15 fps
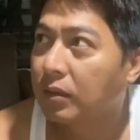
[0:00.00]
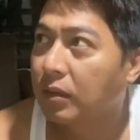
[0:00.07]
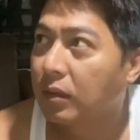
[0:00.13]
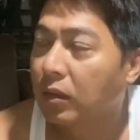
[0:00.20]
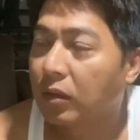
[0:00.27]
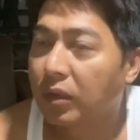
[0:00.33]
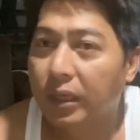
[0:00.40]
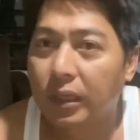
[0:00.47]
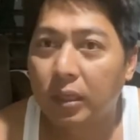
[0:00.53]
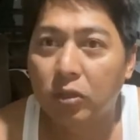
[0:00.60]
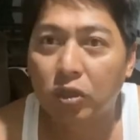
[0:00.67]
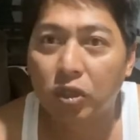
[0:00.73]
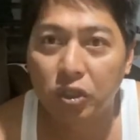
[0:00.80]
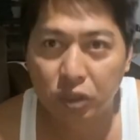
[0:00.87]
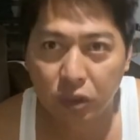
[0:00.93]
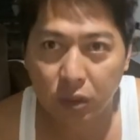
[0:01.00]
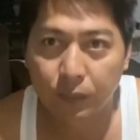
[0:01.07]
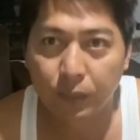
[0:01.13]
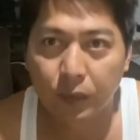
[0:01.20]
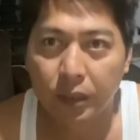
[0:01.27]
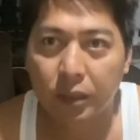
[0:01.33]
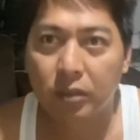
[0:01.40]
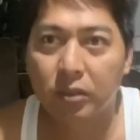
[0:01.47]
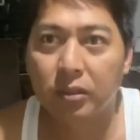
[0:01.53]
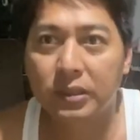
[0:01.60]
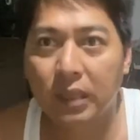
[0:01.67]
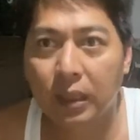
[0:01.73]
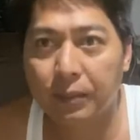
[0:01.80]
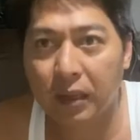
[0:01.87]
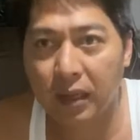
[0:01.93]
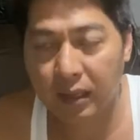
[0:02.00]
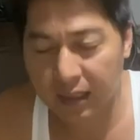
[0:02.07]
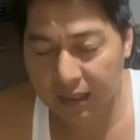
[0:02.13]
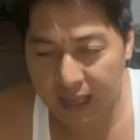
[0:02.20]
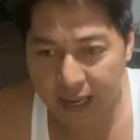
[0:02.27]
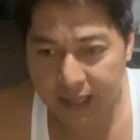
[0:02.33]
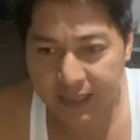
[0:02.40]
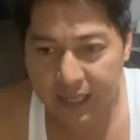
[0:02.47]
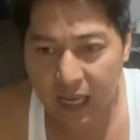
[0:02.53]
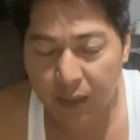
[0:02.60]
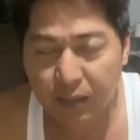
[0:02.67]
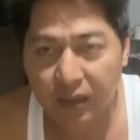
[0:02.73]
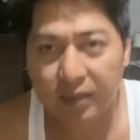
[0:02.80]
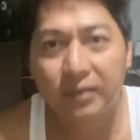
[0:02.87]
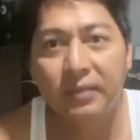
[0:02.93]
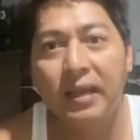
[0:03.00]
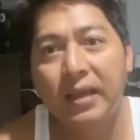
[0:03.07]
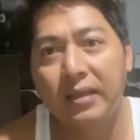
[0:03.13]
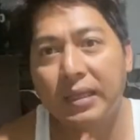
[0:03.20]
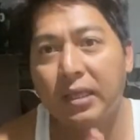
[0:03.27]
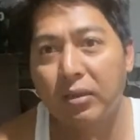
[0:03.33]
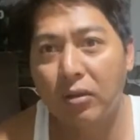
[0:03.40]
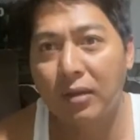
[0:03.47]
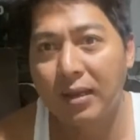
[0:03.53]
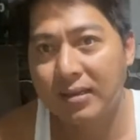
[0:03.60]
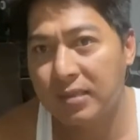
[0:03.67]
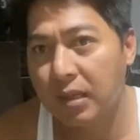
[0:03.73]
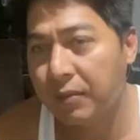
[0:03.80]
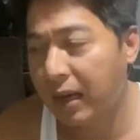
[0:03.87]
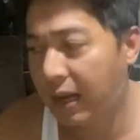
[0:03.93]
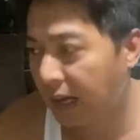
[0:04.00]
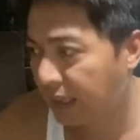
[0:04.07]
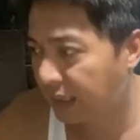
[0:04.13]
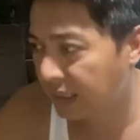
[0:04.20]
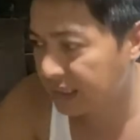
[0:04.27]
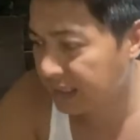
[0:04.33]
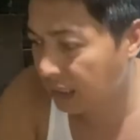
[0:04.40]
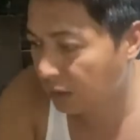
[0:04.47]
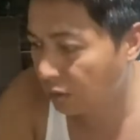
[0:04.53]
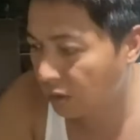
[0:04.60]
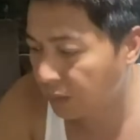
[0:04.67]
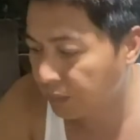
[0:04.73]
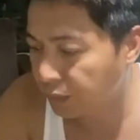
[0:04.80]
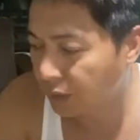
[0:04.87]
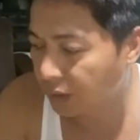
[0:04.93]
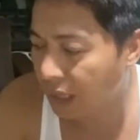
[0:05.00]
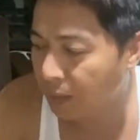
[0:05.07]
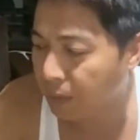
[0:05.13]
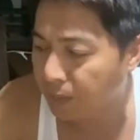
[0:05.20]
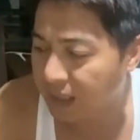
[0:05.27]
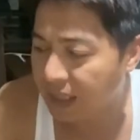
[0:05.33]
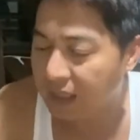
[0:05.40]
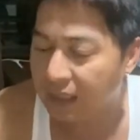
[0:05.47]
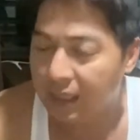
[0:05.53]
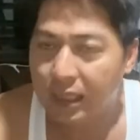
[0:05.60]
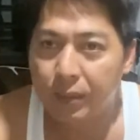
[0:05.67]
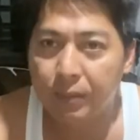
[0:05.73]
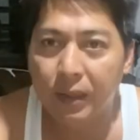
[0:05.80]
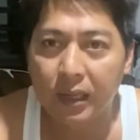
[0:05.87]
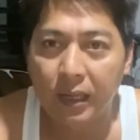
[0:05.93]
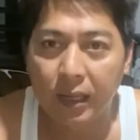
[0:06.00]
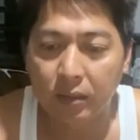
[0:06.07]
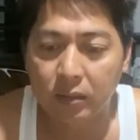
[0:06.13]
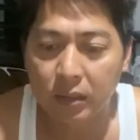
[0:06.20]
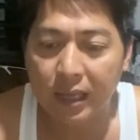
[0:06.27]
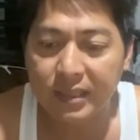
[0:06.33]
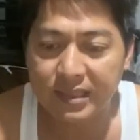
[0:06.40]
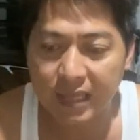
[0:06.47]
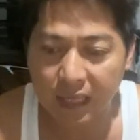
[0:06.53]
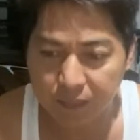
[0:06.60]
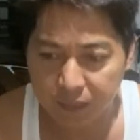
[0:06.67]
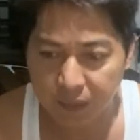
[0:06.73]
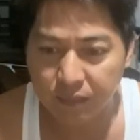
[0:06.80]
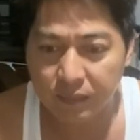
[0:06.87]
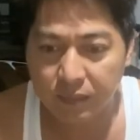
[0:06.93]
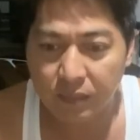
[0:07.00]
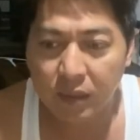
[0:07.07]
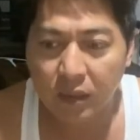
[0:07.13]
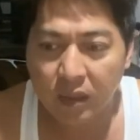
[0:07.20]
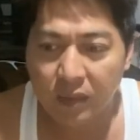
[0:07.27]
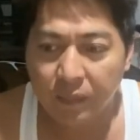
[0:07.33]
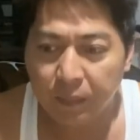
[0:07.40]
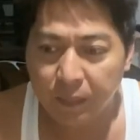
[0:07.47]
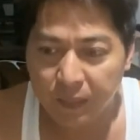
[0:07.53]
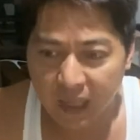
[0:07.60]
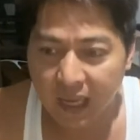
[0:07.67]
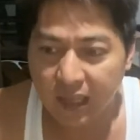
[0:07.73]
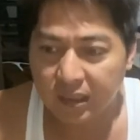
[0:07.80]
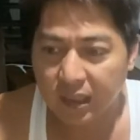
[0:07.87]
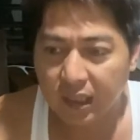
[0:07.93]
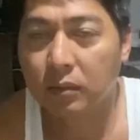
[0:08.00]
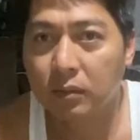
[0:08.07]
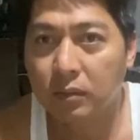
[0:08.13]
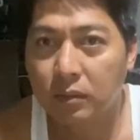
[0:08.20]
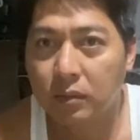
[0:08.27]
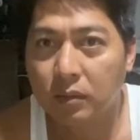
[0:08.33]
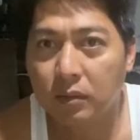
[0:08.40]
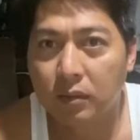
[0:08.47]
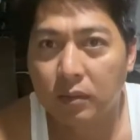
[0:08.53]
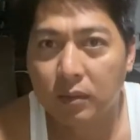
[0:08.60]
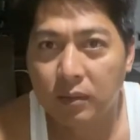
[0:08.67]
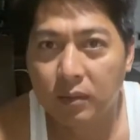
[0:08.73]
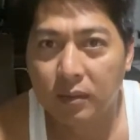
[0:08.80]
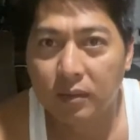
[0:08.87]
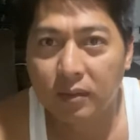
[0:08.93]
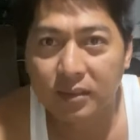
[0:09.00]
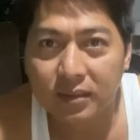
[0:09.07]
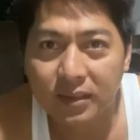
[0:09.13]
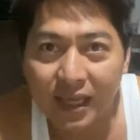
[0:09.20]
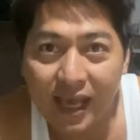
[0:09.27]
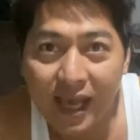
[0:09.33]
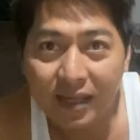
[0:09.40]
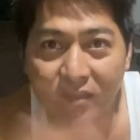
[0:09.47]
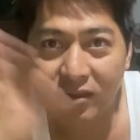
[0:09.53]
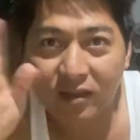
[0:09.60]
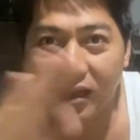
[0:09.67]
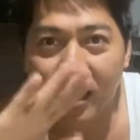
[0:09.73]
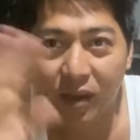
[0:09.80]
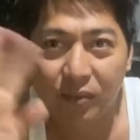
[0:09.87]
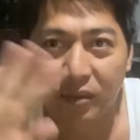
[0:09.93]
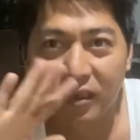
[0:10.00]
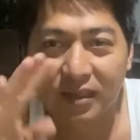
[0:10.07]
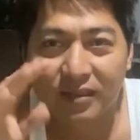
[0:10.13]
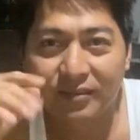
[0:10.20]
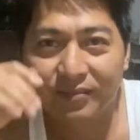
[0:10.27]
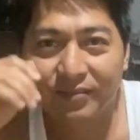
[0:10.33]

Okay, torture po ito sa mga kagaya naming nandito lang sa bahay kasi ito lang po yung aming pinaglilibangan aside from vlogging. Say hi to the camera.